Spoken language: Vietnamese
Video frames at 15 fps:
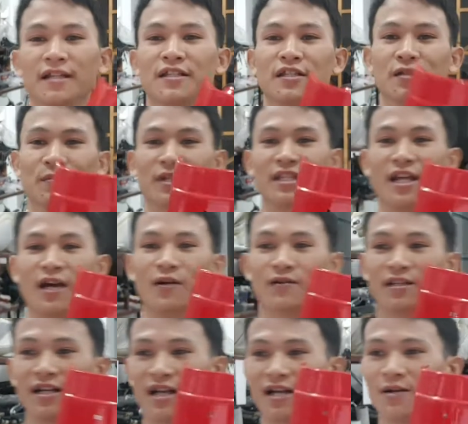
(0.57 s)
xin mến
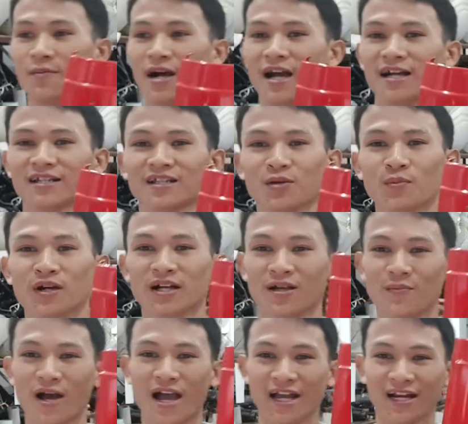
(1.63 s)
chào tất cả các bạn chào mừng
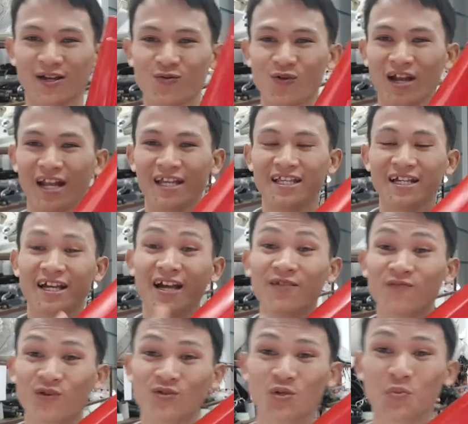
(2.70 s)
các bạn lại quay lại với
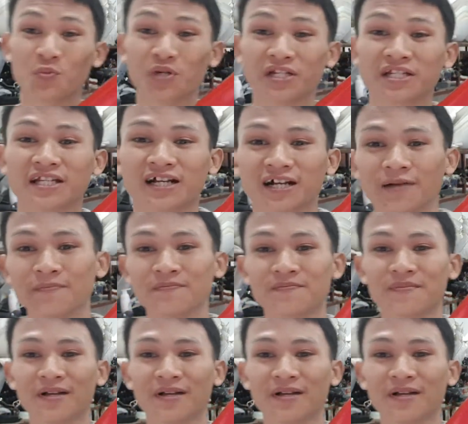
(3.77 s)
kênh phụ tùng riêng xe cấp